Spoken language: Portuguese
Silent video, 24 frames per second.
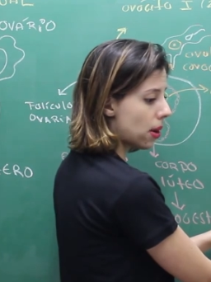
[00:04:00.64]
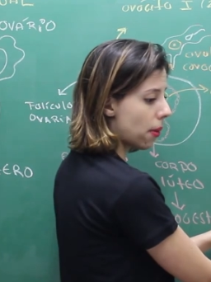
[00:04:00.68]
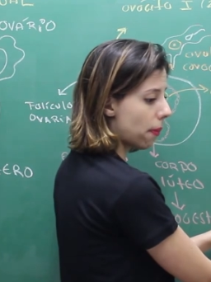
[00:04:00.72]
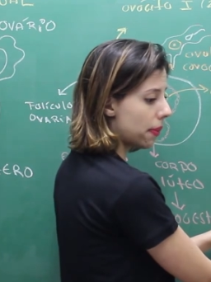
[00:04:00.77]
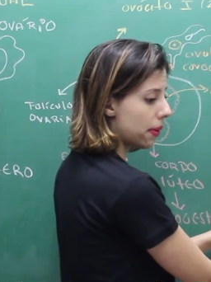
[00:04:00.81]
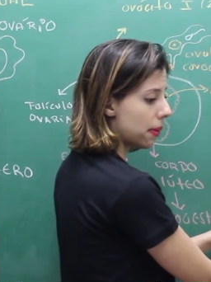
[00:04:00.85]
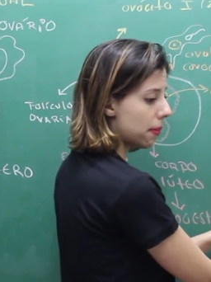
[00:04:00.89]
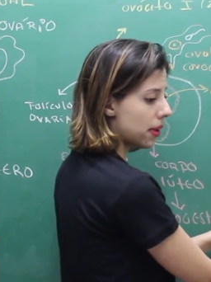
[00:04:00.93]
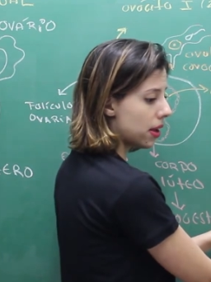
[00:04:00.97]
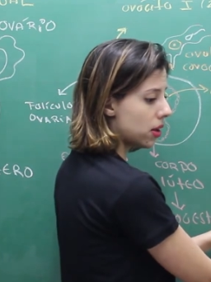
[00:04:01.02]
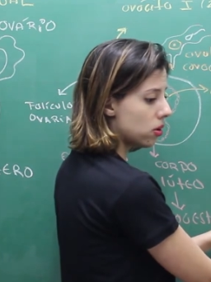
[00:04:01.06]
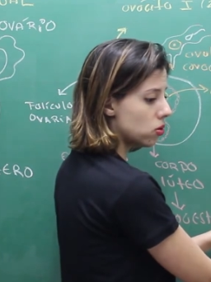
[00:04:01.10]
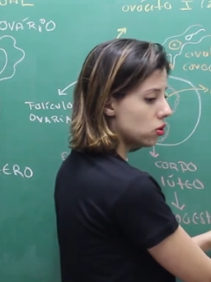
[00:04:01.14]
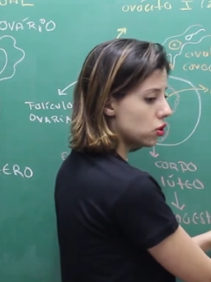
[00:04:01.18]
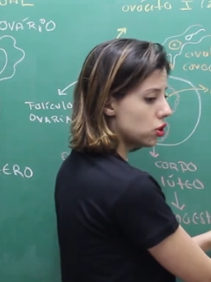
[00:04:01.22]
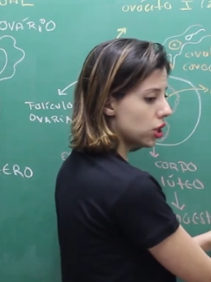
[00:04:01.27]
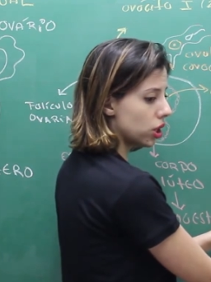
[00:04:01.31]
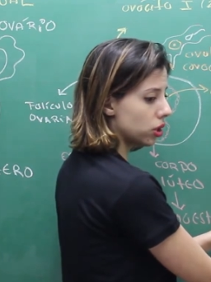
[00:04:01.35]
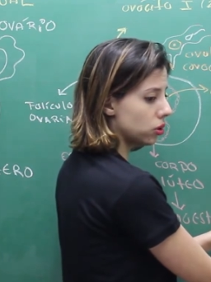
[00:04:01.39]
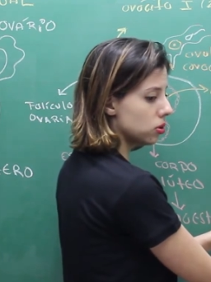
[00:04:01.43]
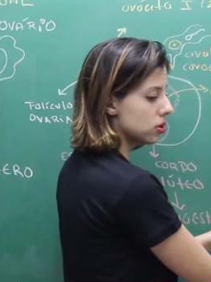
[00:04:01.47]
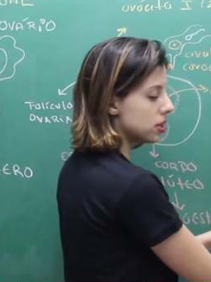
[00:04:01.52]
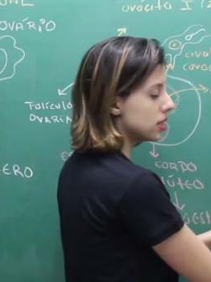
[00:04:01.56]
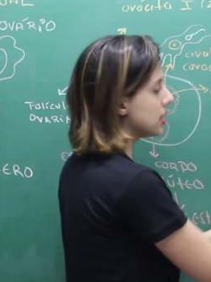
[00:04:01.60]
ao primeiro
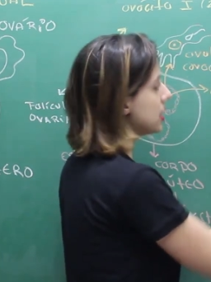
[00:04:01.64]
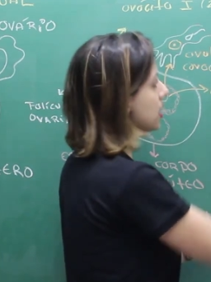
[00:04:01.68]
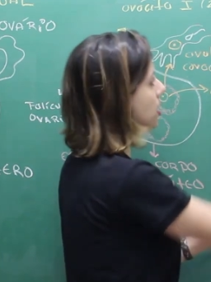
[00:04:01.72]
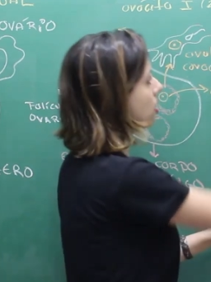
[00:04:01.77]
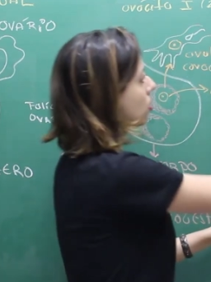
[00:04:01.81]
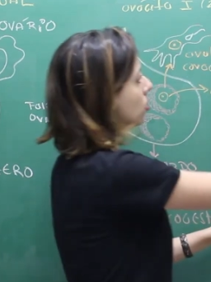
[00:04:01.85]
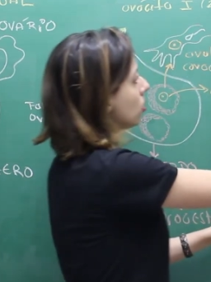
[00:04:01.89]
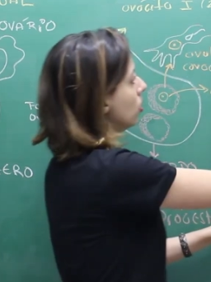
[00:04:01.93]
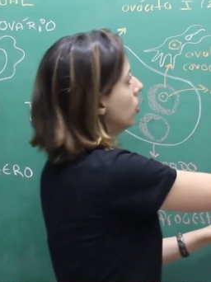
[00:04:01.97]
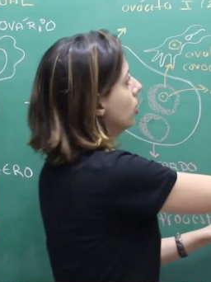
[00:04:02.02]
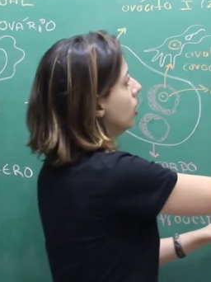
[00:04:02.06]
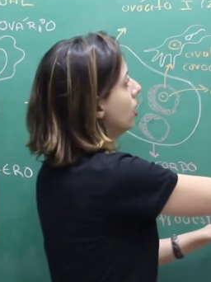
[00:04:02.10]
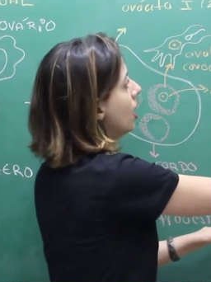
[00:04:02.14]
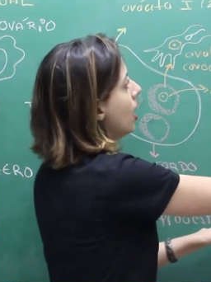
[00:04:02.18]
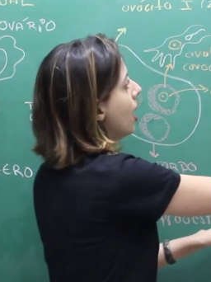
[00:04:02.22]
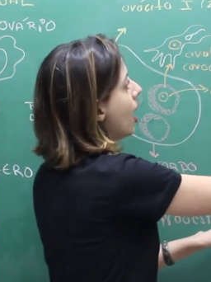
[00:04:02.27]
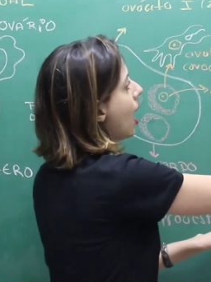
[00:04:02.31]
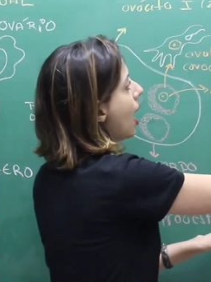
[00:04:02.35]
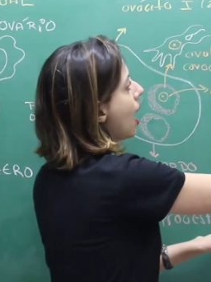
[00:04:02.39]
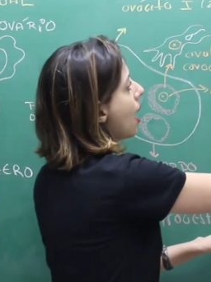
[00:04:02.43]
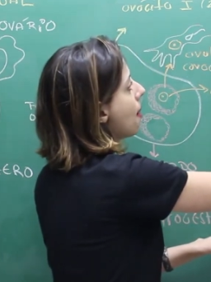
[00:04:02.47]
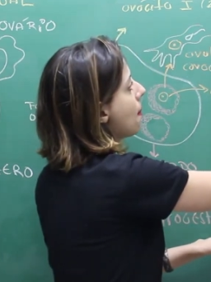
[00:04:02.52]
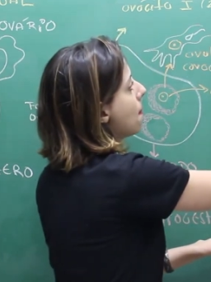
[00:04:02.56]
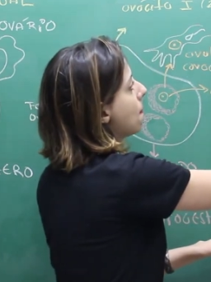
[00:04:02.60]
dia do ciclo
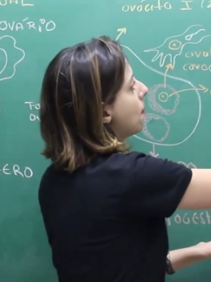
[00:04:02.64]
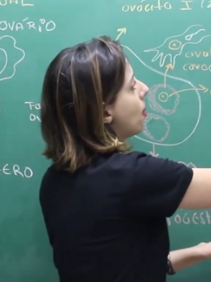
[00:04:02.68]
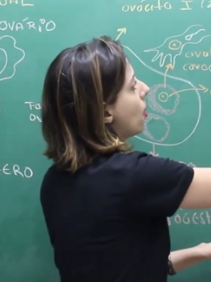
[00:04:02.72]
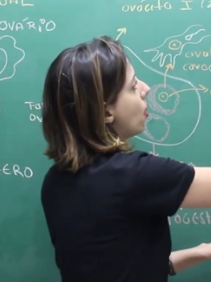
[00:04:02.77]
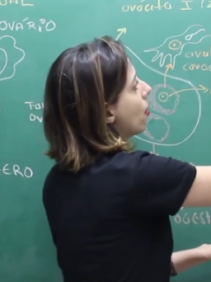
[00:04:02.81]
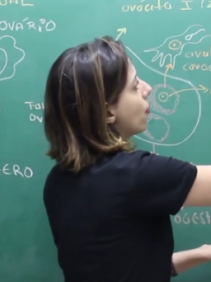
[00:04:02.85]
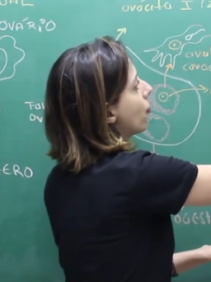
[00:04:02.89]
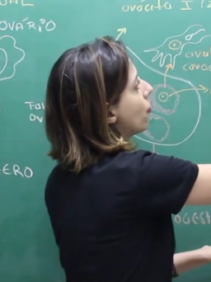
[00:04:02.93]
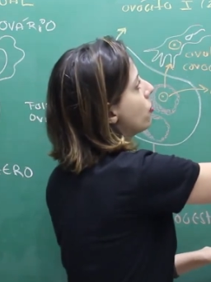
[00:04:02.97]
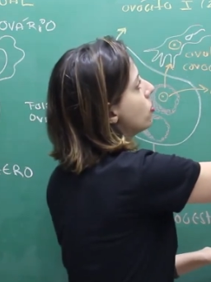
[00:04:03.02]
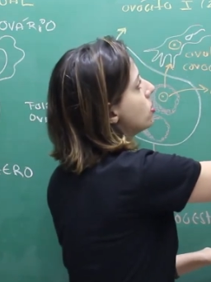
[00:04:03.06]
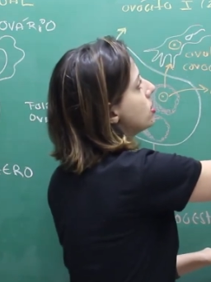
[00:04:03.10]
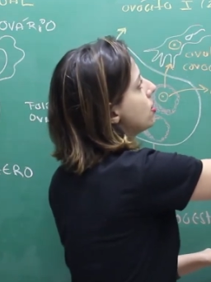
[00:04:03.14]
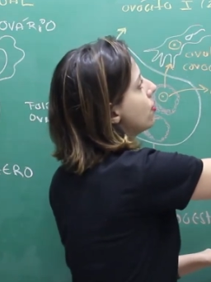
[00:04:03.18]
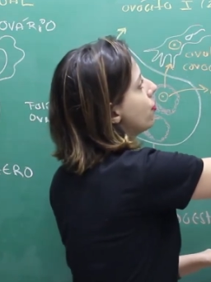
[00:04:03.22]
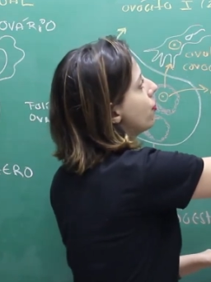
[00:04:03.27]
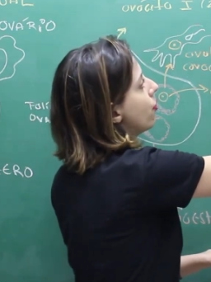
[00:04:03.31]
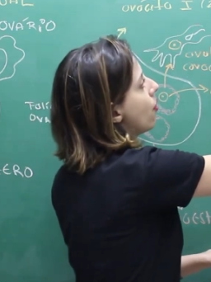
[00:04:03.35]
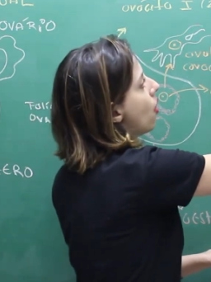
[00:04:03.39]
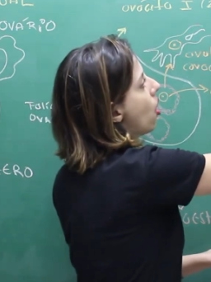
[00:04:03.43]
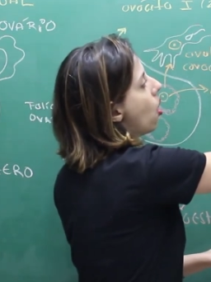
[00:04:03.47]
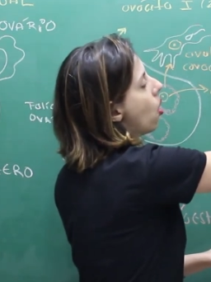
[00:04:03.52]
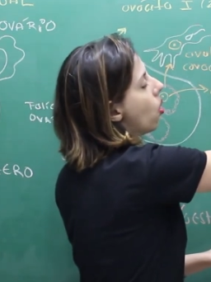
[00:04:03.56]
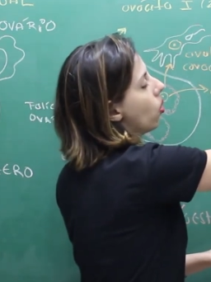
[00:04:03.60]
a hipófise
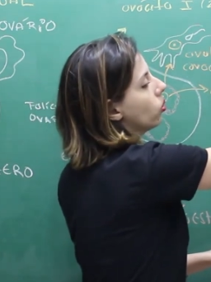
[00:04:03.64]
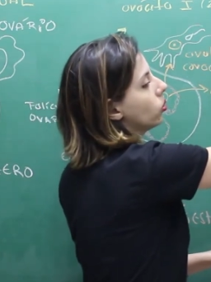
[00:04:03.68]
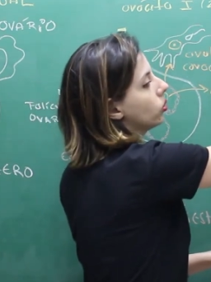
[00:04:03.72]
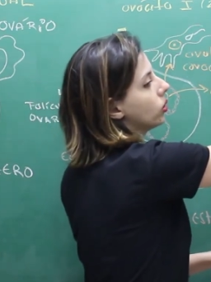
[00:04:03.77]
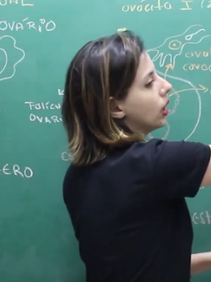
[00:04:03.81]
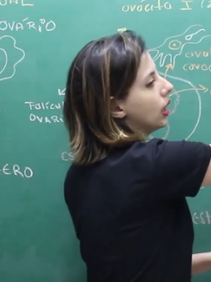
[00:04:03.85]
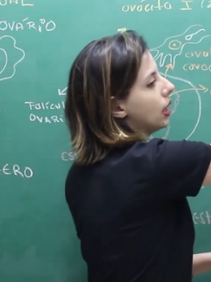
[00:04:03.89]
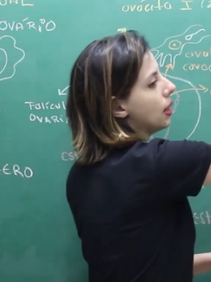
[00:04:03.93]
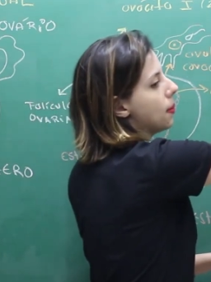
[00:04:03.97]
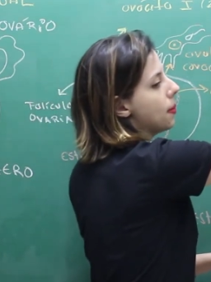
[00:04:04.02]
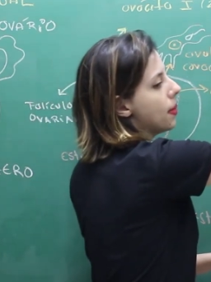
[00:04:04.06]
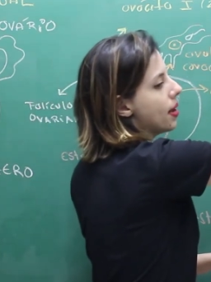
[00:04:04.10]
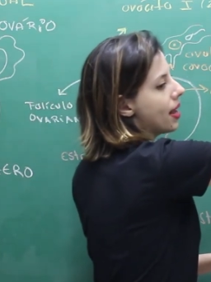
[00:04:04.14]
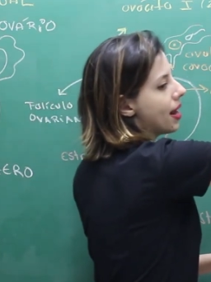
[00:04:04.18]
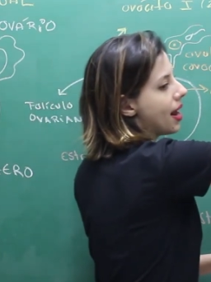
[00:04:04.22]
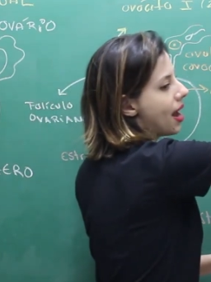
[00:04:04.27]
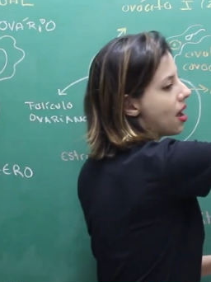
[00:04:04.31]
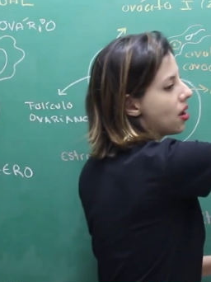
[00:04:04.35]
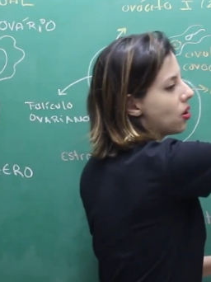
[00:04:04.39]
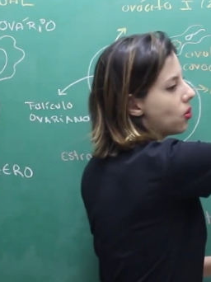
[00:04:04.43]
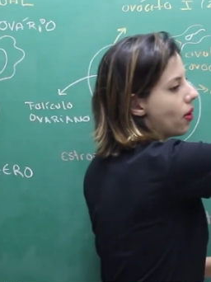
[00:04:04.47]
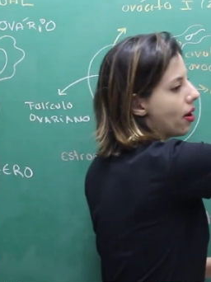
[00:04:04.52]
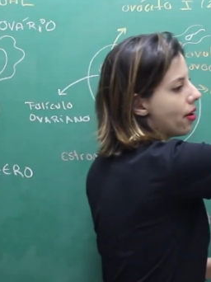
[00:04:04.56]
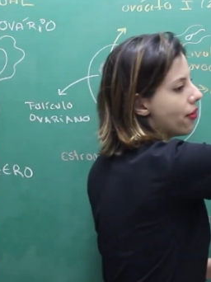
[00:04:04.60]
volta a
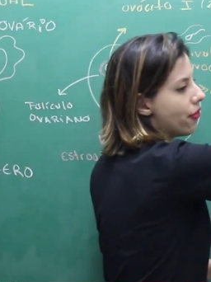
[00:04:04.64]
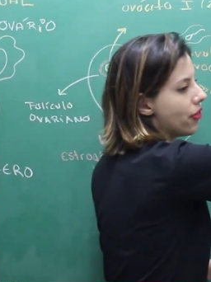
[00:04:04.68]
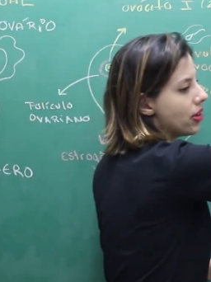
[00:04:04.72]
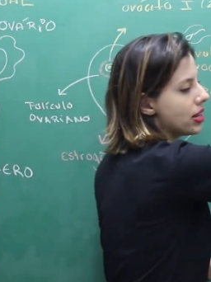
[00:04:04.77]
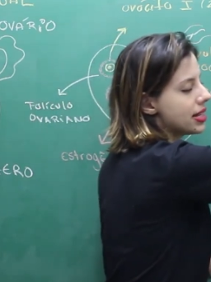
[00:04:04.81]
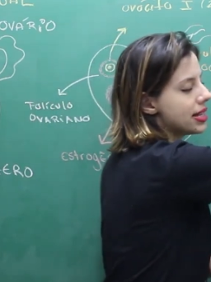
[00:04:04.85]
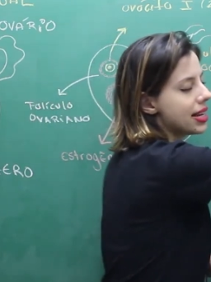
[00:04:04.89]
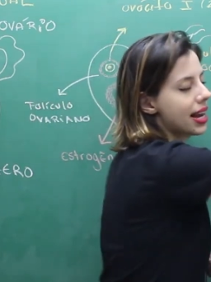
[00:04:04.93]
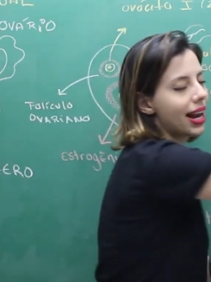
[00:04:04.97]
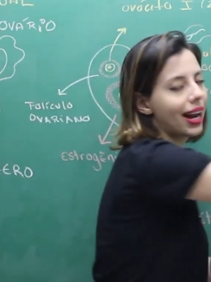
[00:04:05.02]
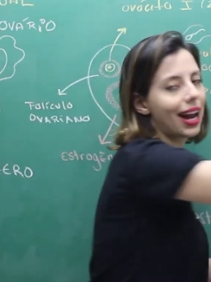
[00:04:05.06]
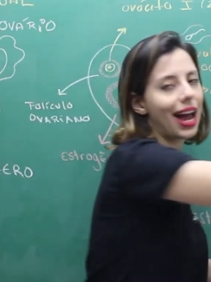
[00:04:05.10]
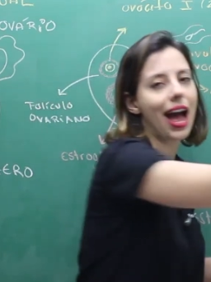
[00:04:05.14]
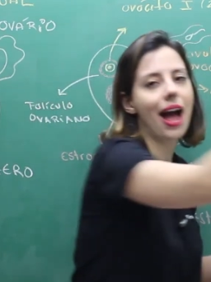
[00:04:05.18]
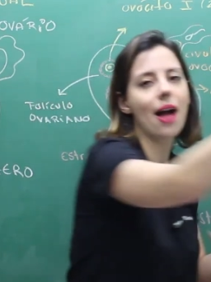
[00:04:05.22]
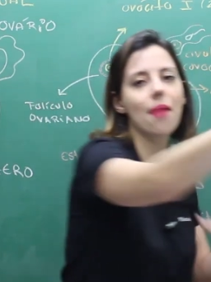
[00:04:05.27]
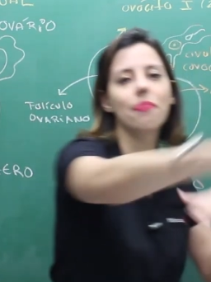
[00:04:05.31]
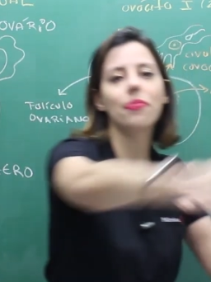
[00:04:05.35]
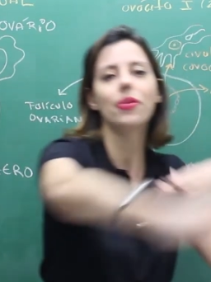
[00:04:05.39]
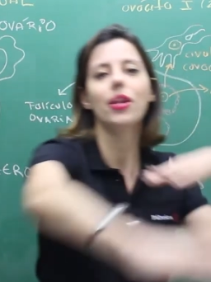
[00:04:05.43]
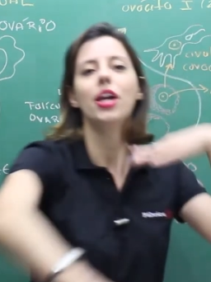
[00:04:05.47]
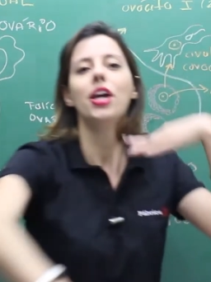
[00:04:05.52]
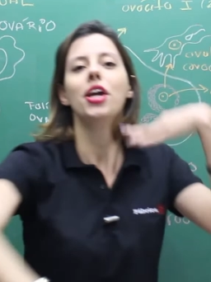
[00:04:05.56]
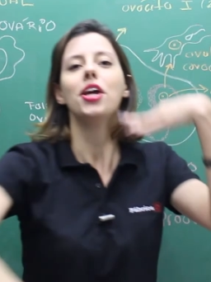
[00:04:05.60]
liberar o FSH